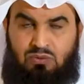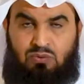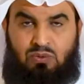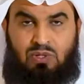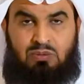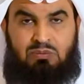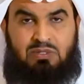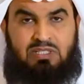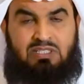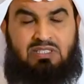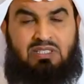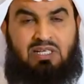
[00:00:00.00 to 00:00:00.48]

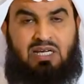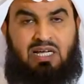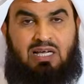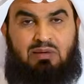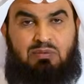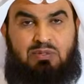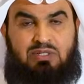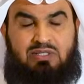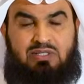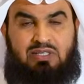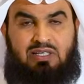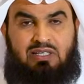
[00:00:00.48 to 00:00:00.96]
ومن
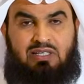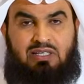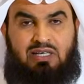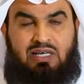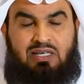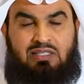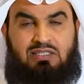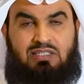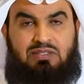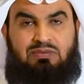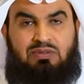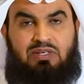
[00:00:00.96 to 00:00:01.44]
جاء
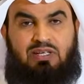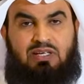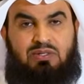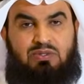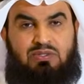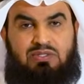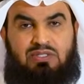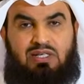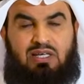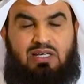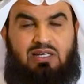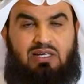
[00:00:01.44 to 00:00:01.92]
بالسيئة فلا
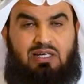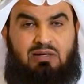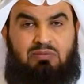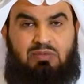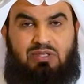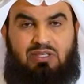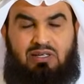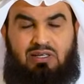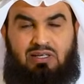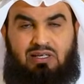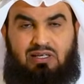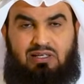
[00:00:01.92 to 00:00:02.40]
يجزى إلا
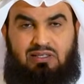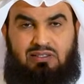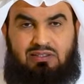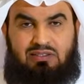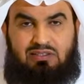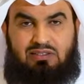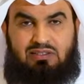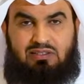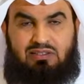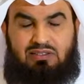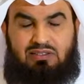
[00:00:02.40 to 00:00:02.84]
مثلها